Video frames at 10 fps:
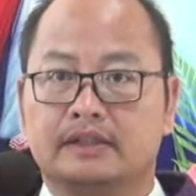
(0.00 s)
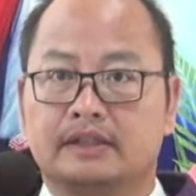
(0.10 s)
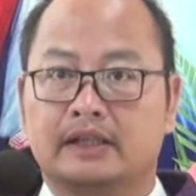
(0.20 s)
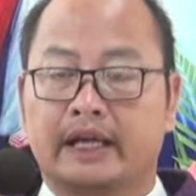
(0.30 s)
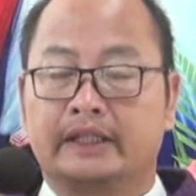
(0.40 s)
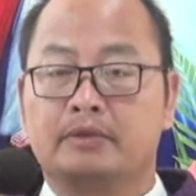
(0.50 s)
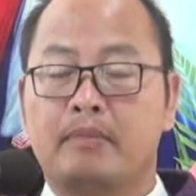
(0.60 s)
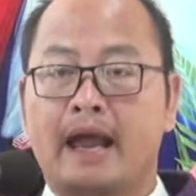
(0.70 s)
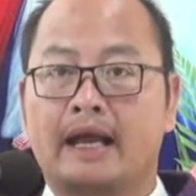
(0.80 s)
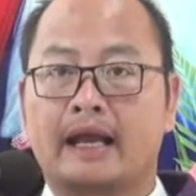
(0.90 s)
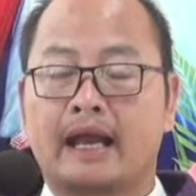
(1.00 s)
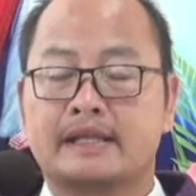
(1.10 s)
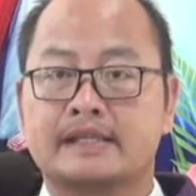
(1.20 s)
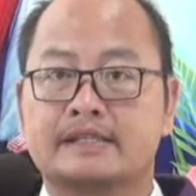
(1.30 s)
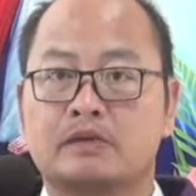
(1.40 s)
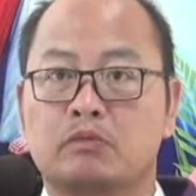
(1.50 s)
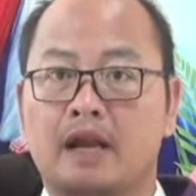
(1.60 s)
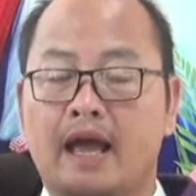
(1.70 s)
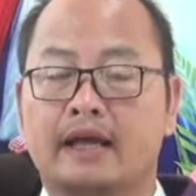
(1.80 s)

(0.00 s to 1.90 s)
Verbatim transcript: Ngày thứ ba Ngài sẽ sống lại.